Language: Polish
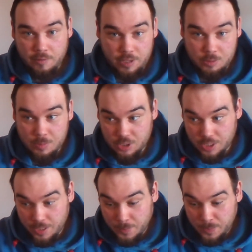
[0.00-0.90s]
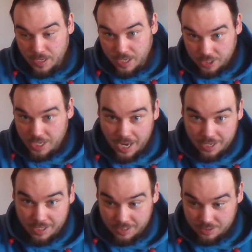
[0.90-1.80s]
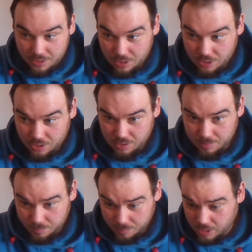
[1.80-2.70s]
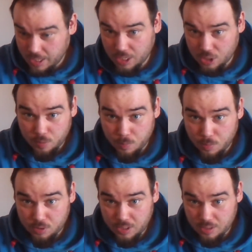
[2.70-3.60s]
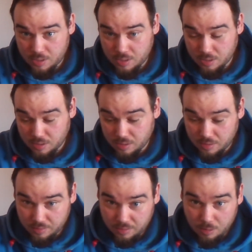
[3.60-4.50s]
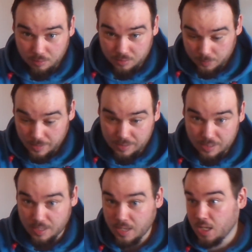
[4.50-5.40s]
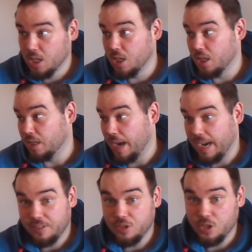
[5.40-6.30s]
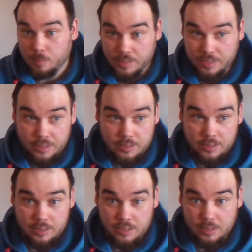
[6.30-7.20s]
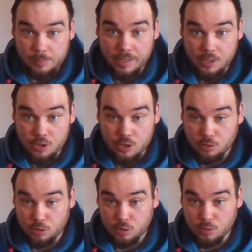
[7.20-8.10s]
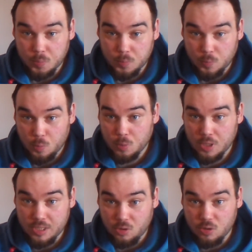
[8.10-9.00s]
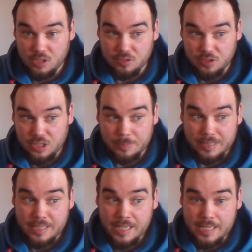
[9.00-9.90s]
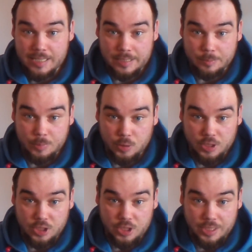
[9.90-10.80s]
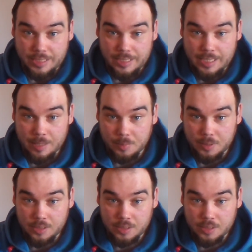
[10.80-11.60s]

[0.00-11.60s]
W każdym razie jej e, kilkanaście procent spada, Activision Blizzard spada, czyli to są duże zachodnie firmy zajmujące się gierkami.